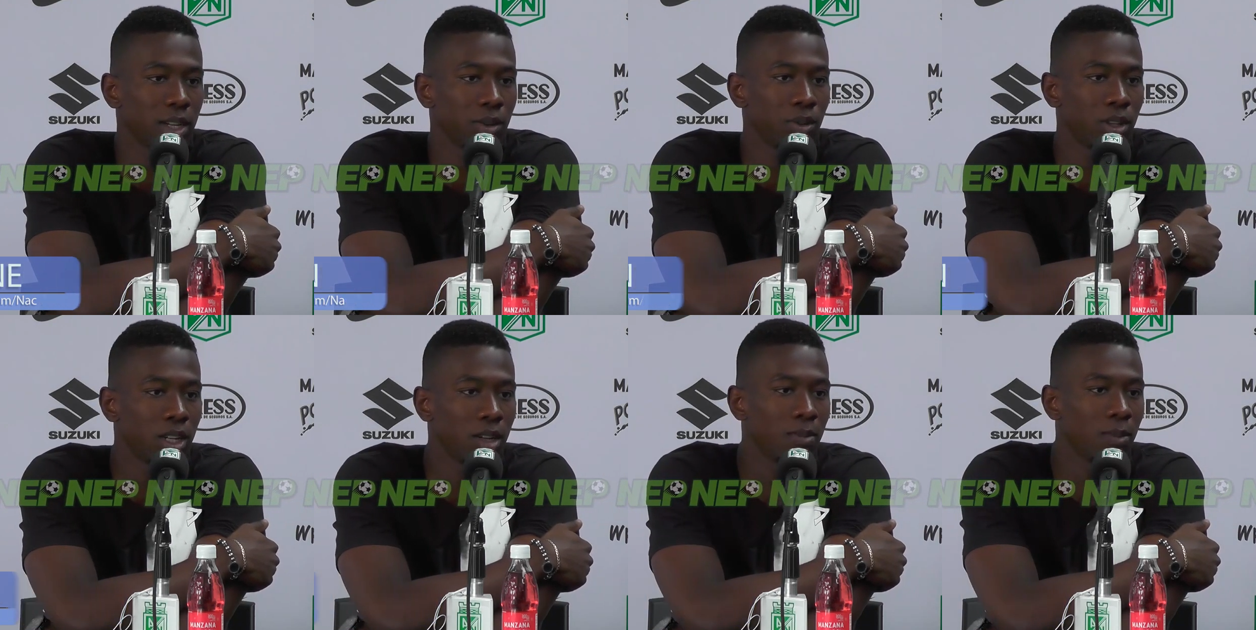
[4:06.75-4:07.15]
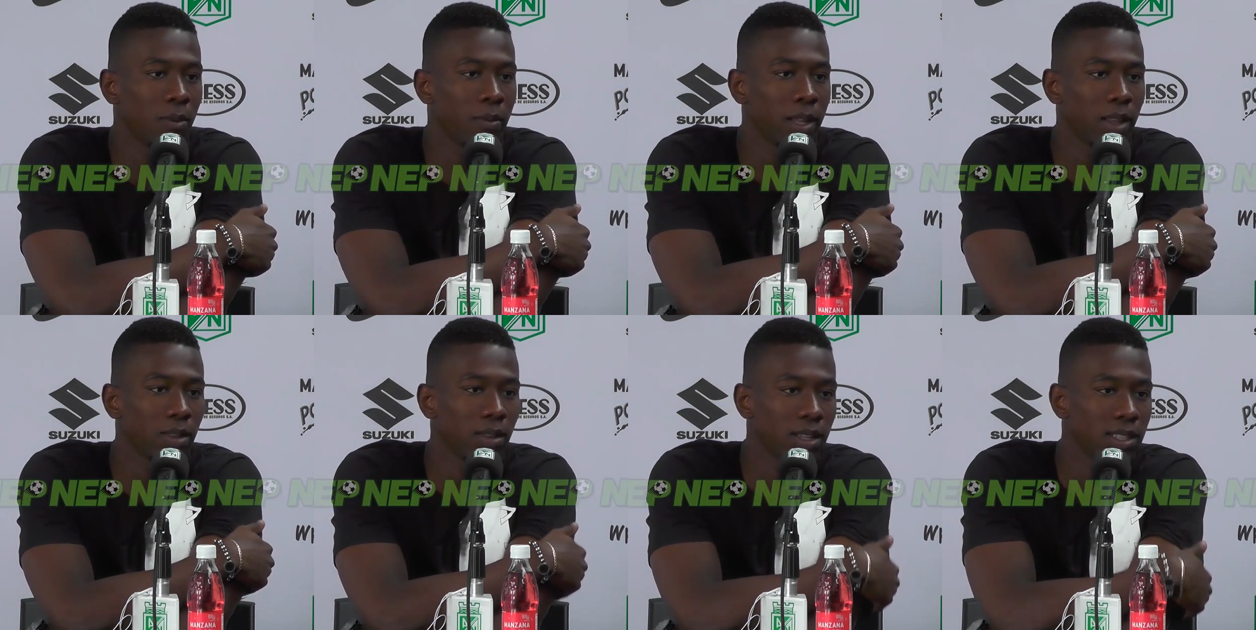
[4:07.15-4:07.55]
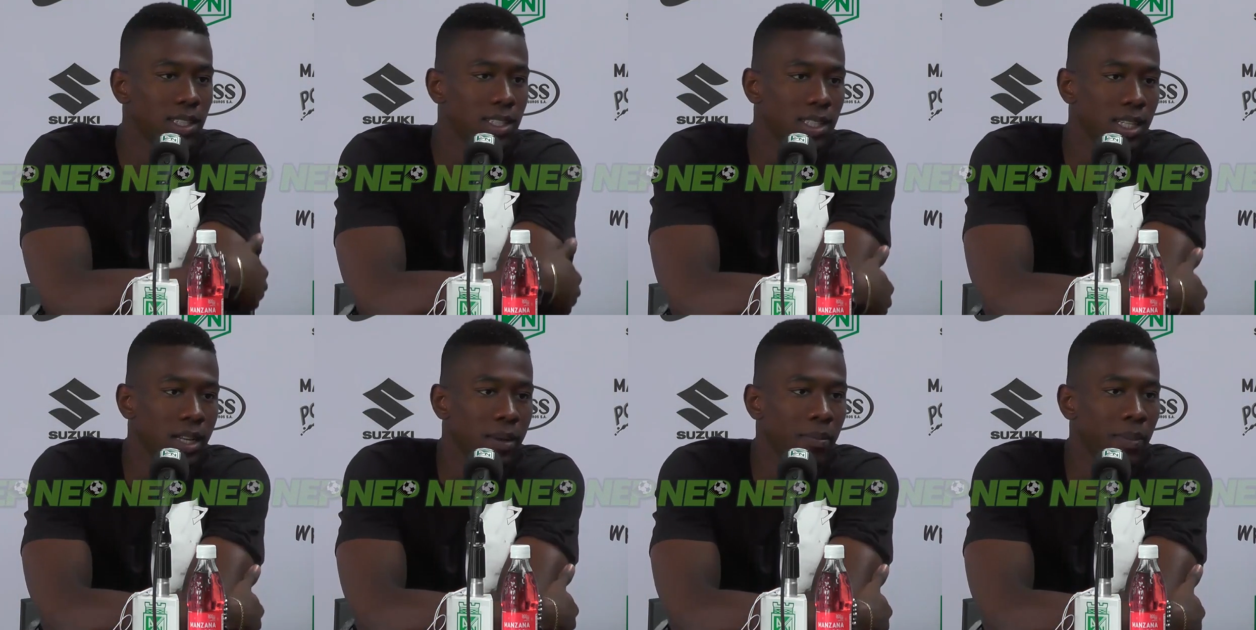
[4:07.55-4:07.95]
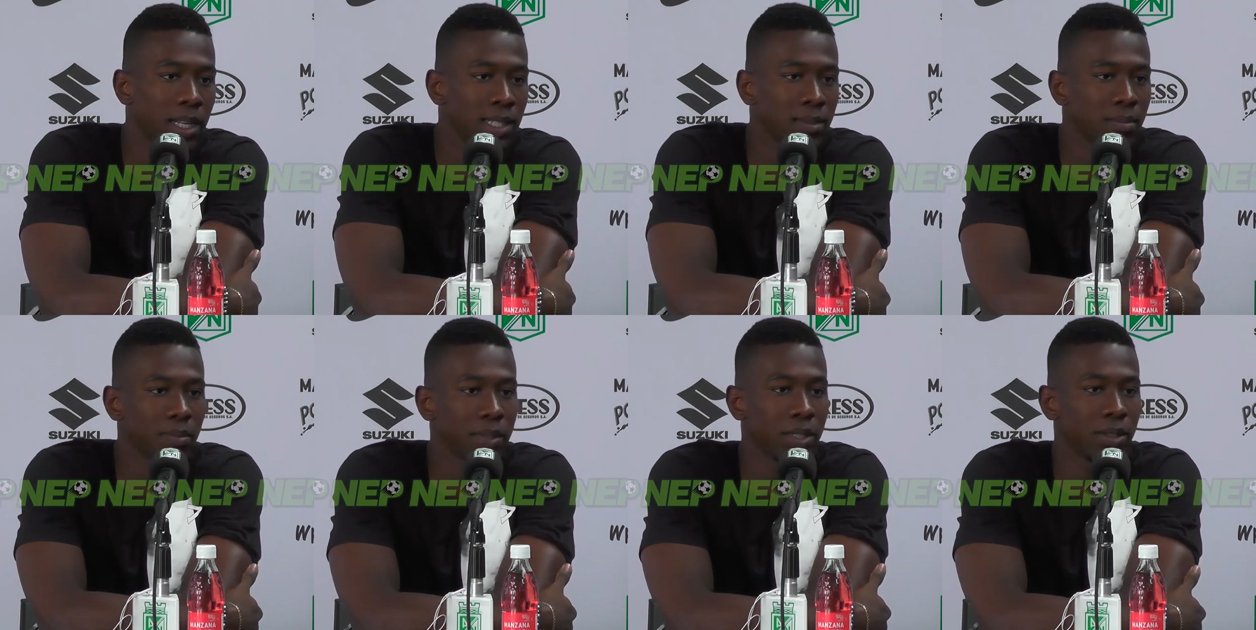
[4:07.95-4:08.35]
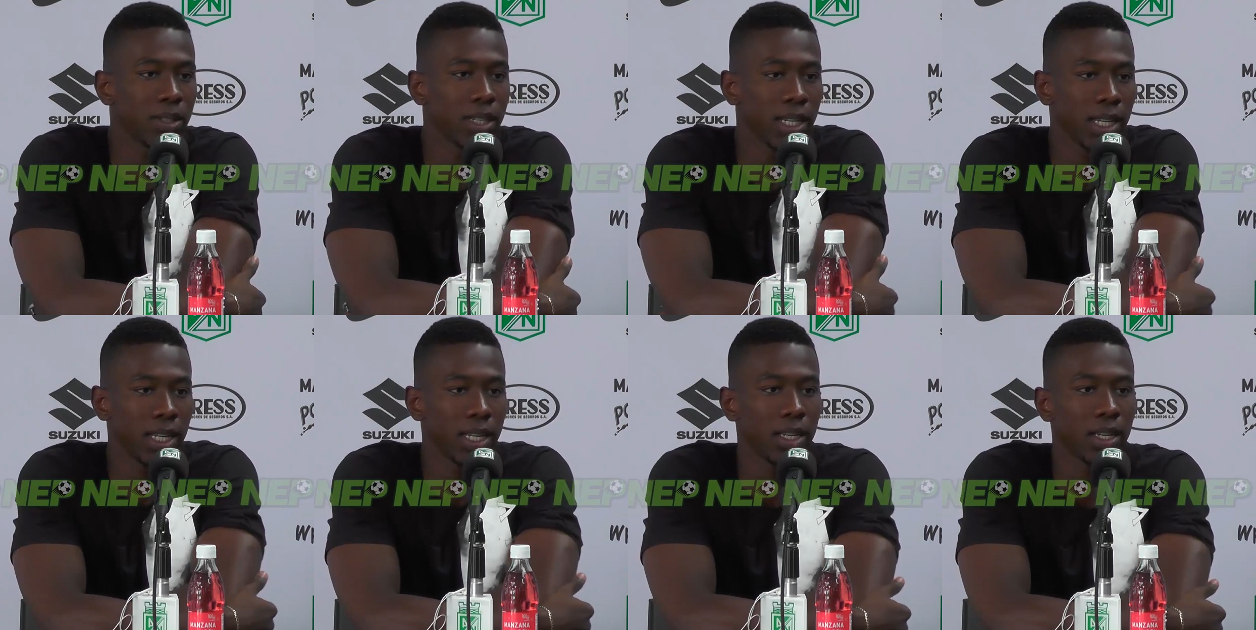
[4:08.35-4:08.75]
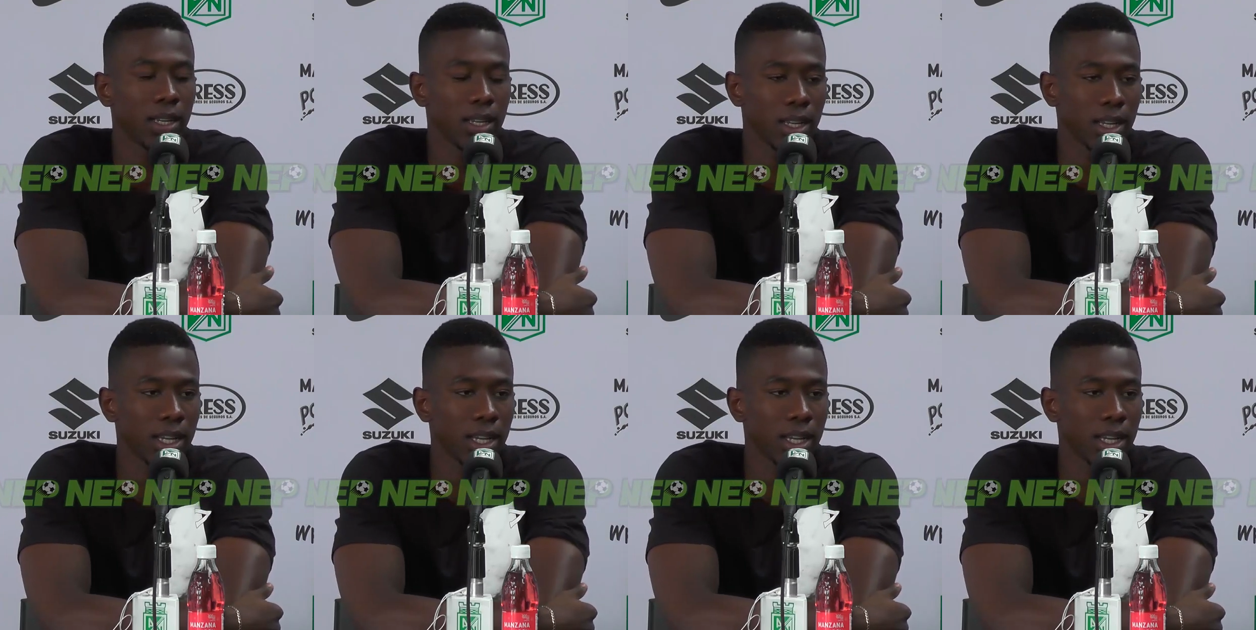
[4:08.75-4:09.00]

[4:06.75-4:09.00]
que uno en el momento hace se le pasan, pero que,